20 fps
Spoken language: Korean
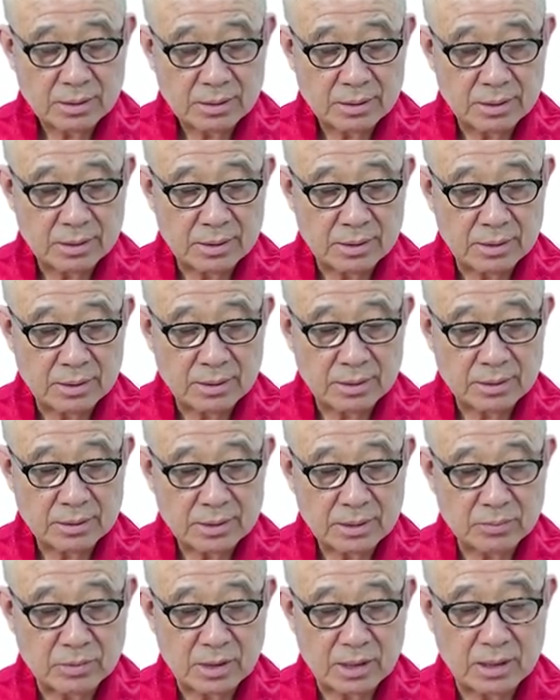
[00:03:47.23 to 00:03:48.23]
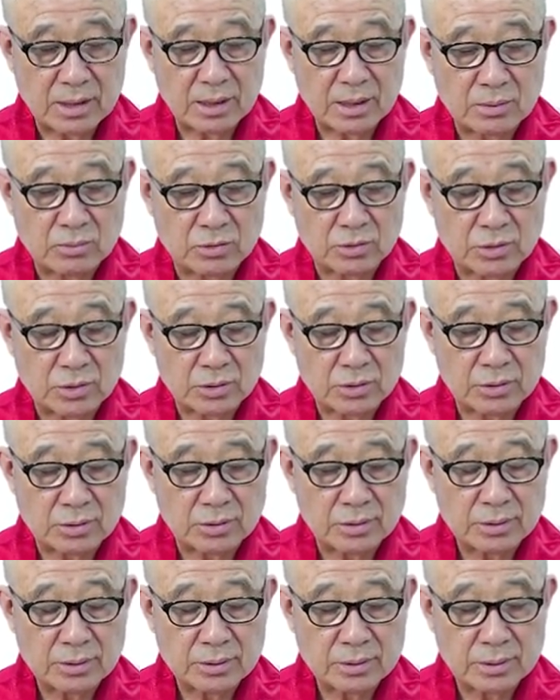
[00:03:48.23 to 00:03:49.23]
에, 예, 참 대단한
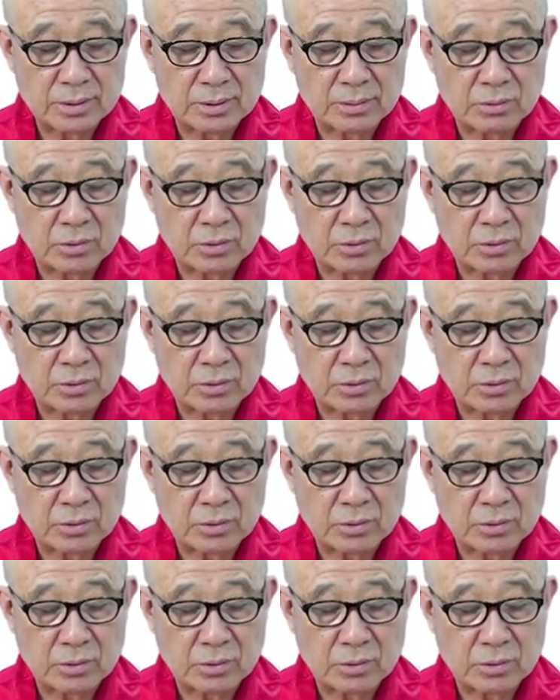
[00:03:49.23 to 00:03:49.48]
분이죠 어,